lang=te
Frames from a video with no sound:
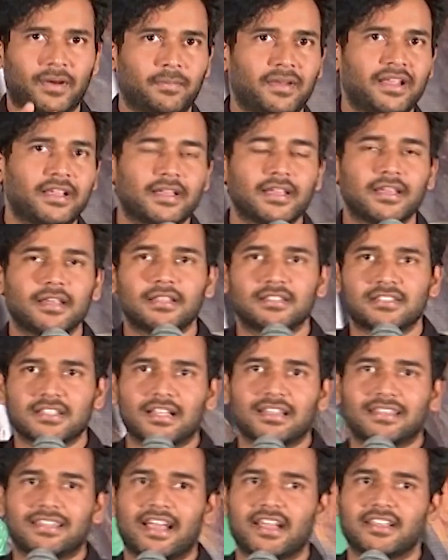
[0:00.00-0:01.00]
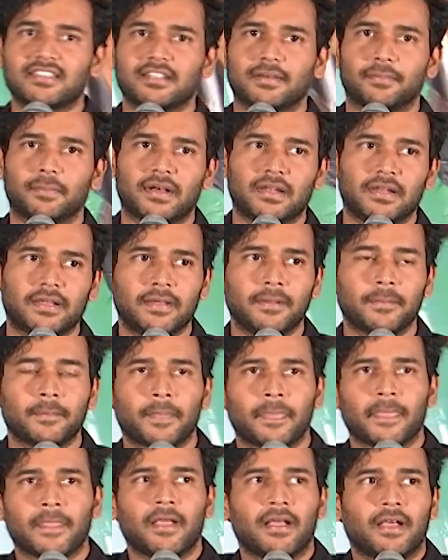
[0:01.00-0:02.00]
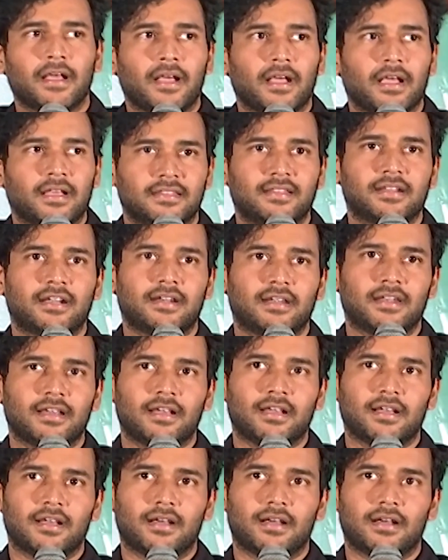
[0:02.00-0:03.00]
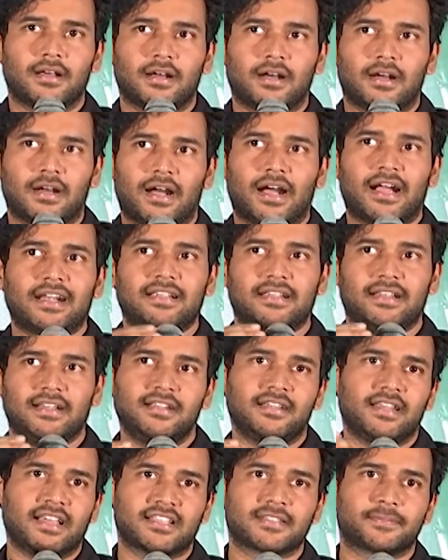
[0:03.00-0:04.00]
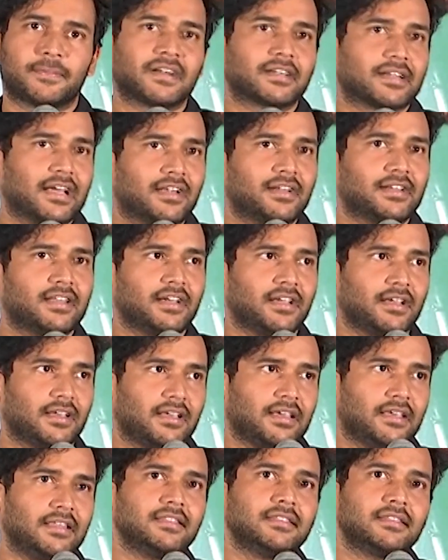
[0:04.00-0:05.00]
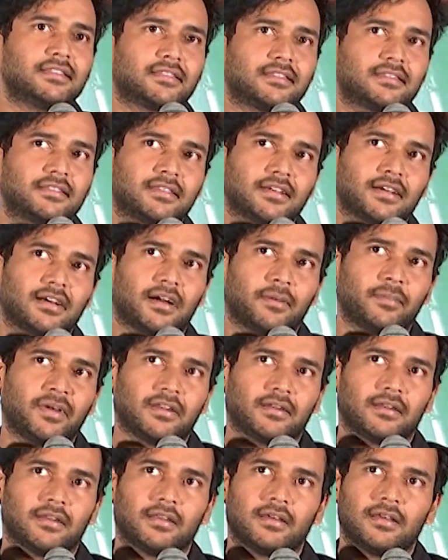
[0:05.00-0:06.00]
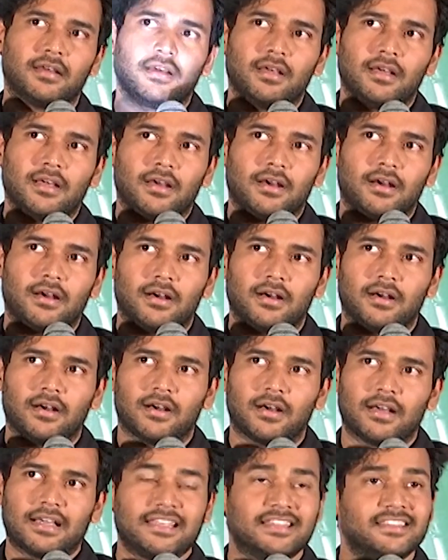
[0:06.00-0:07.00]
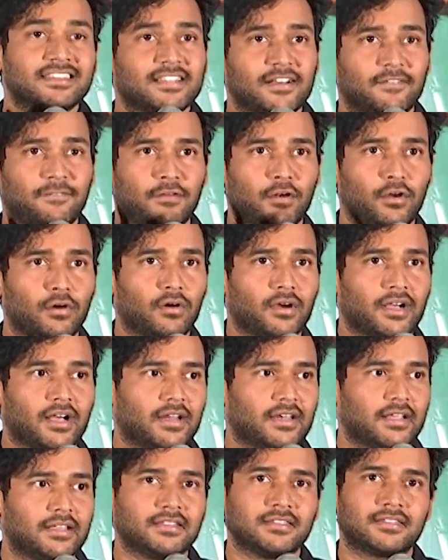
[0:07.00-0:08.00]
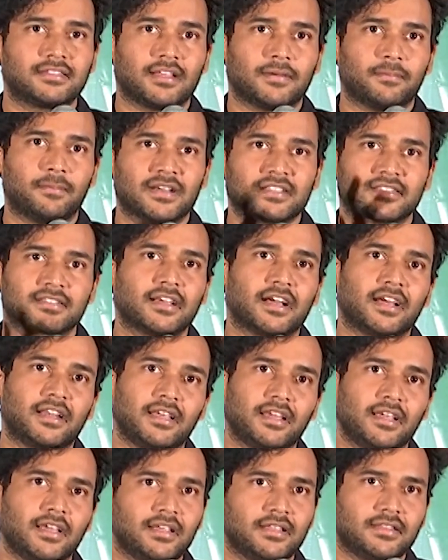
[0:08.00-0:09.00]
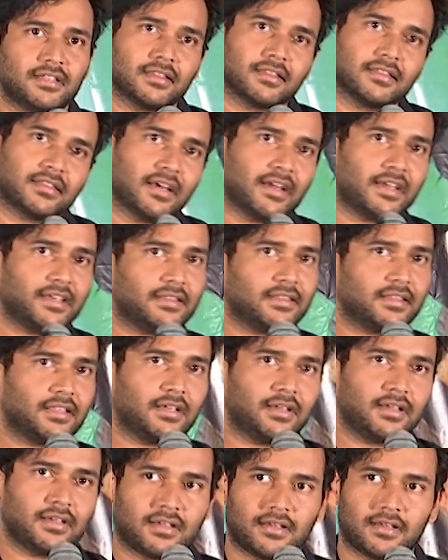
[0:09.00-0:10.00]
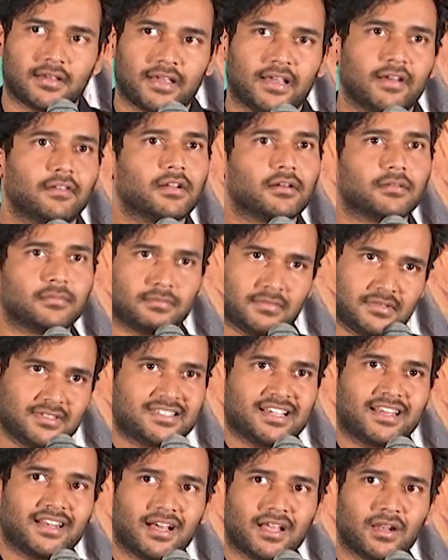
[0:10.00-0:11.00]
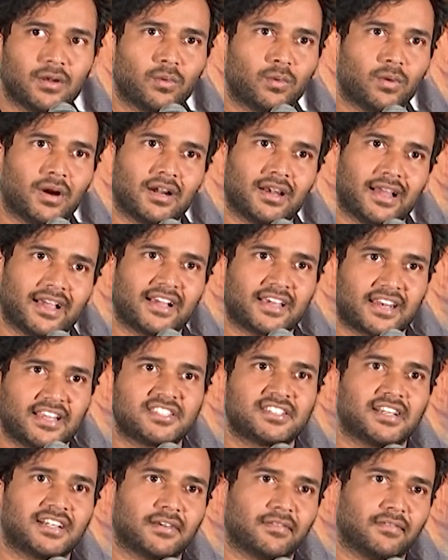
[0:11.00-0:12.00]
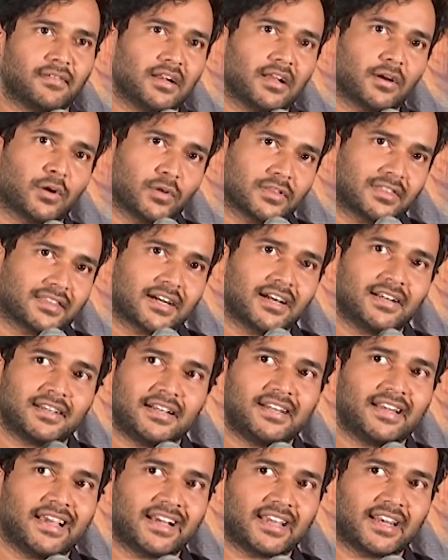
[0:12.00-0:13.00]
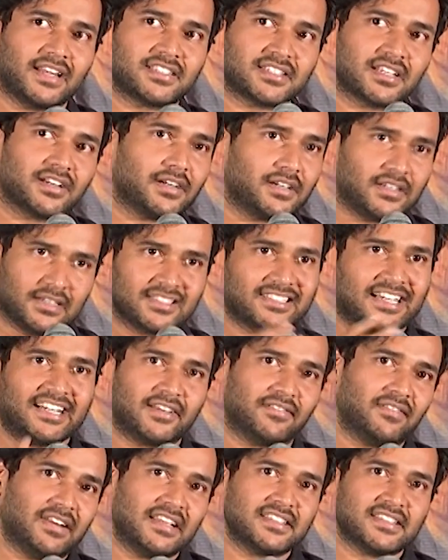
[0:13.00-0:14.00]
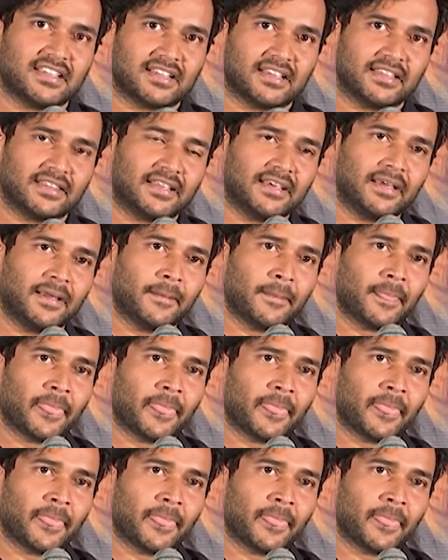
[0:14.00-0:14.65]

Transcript: పబ్లిక్కి చాలా థ్యాంక్స్ చెప్పాలి ఎందుకంటే ఐ డింట్ ఎక్స్పెక్ట్ అంటే ఇంత ఐ మీన్ ఇంత ఫ్లో కానీ ఇంత బస్ కానీ ఇదంతా అయింది కేవలం జనాలు వాళ్ళు ఎంకరేజ్ చేయడం వల్ల కొత్త కంటెంట్ ఎంకరేజ్ చేయడం వల్ల జరిగింది